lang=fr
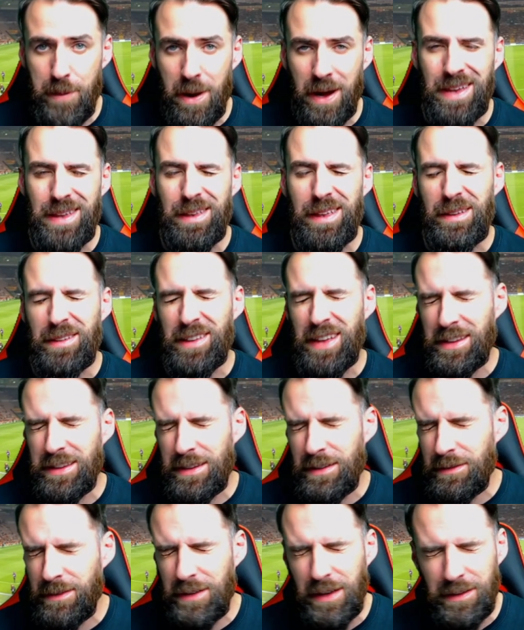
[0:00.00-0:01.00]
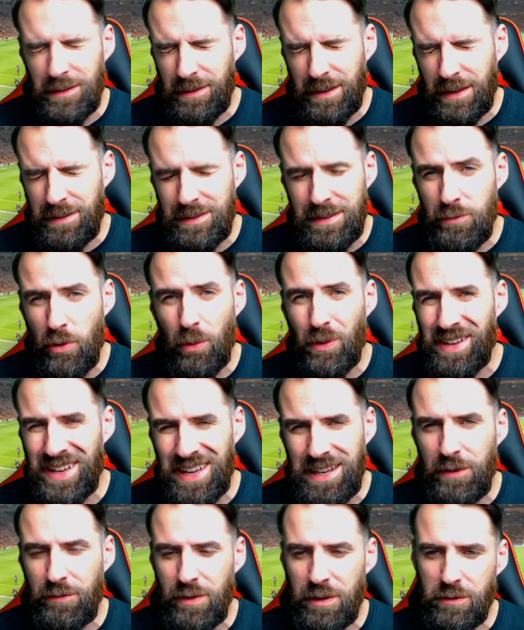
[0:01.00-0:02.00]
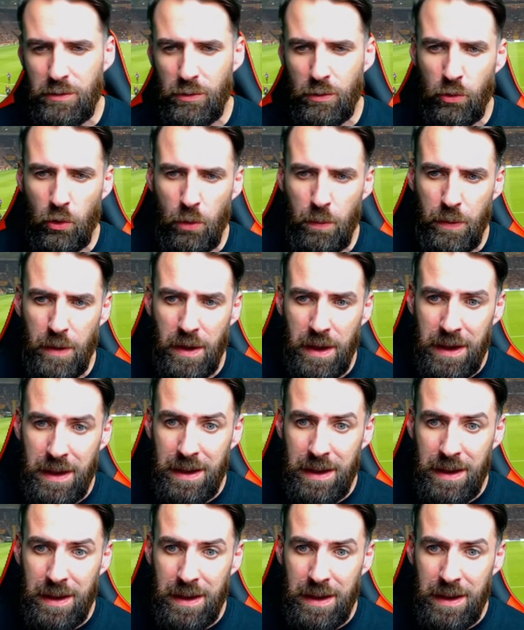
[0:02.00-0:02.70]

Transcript: Paris est quasiment qualifié de son groupe.